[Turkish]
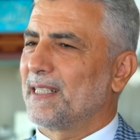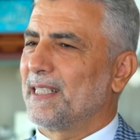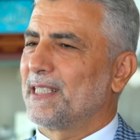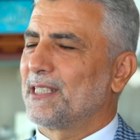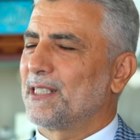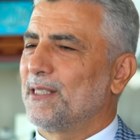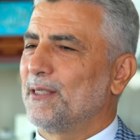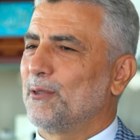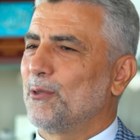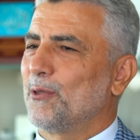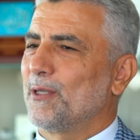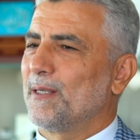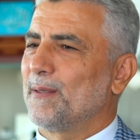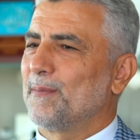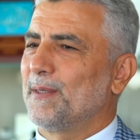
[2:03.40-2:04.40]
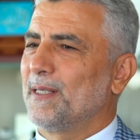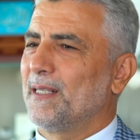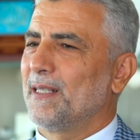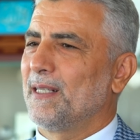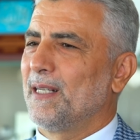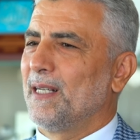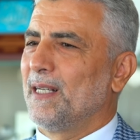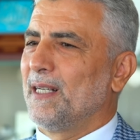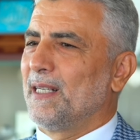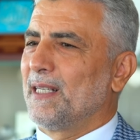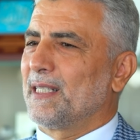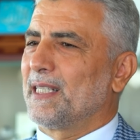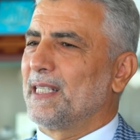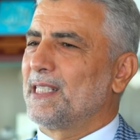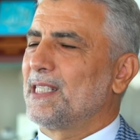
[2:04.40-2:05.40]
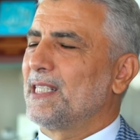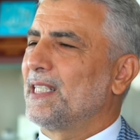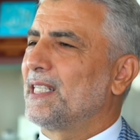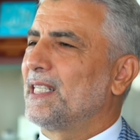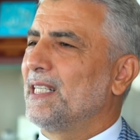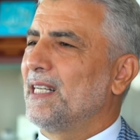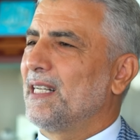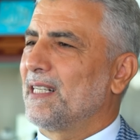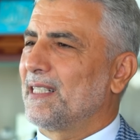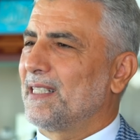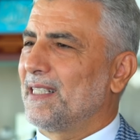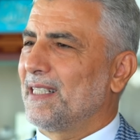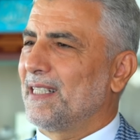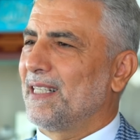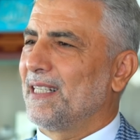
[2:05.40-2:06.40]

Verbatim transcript: geçtiği dönemde gece ikilerde